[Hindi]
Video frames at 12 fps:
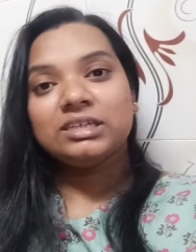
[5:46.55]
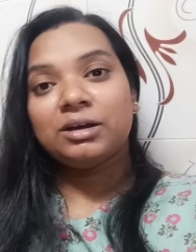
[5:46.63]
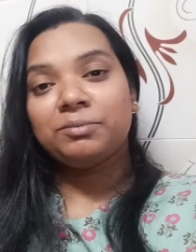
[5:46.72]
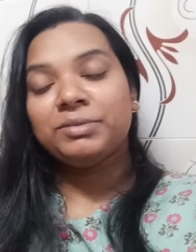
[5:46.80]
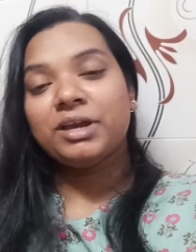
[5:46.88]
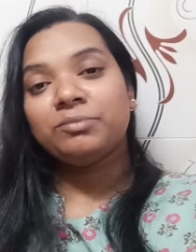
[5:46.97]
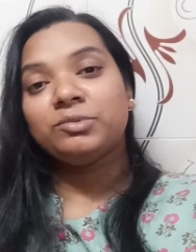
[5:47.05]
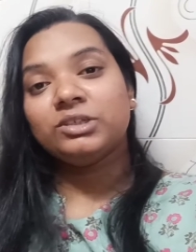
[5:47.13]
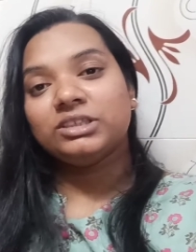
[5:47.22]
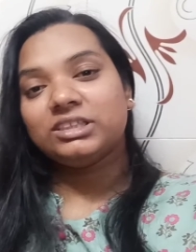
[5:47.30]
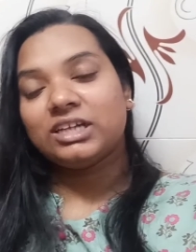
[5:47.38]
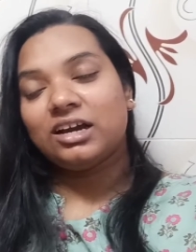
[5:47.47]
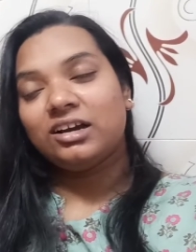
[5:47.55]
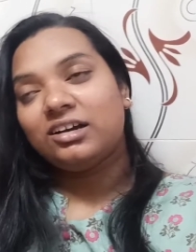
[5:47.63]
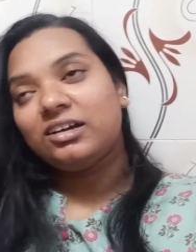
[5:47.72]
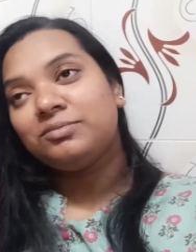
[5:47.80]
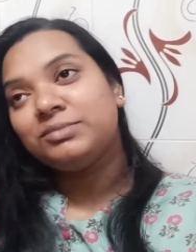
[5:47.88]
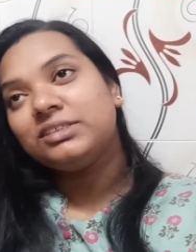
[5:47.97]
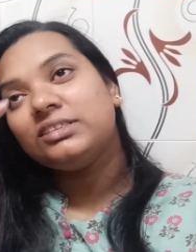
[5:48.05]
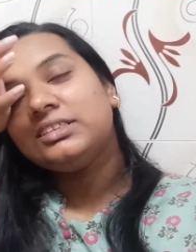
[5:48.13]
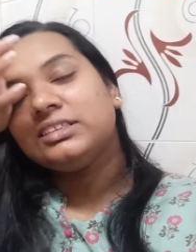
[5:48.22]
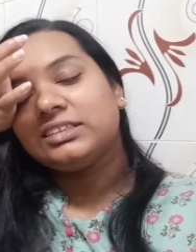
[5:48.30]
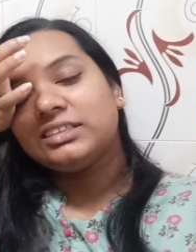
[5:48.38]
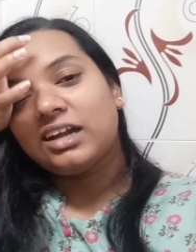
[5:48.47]
अपने आप को इतना मीन्स
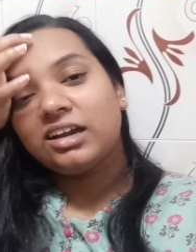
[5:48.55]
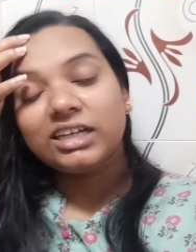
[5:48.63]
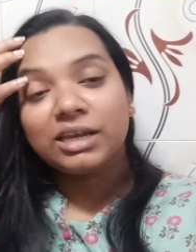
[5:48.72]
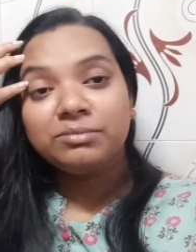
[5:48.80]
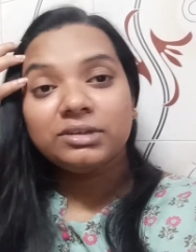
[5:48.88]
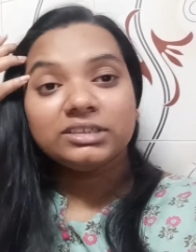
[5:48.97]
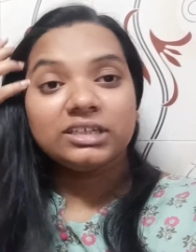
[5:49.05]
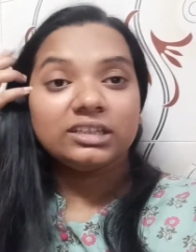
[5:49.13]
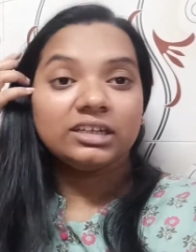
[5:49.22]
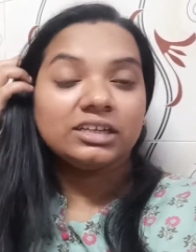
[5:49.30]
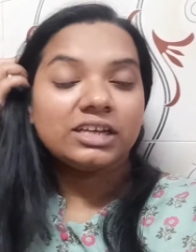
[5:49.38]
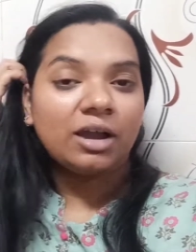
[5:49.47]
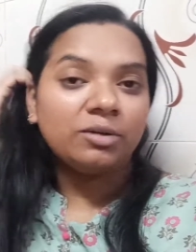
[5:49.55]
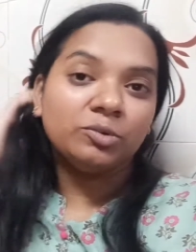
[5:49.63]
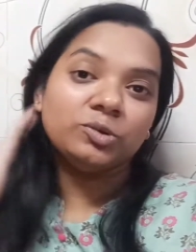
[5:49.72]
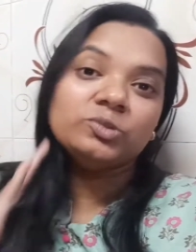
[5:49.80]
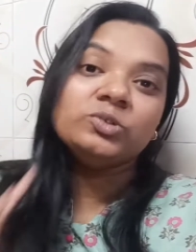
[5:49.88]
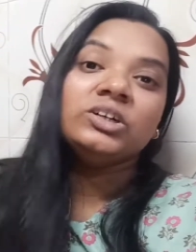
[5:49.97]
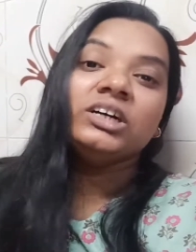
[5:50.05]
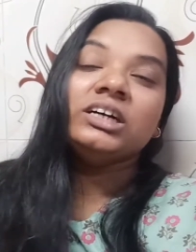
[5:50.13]
इतना टाइम लग जाता है कि क्या बोलूँ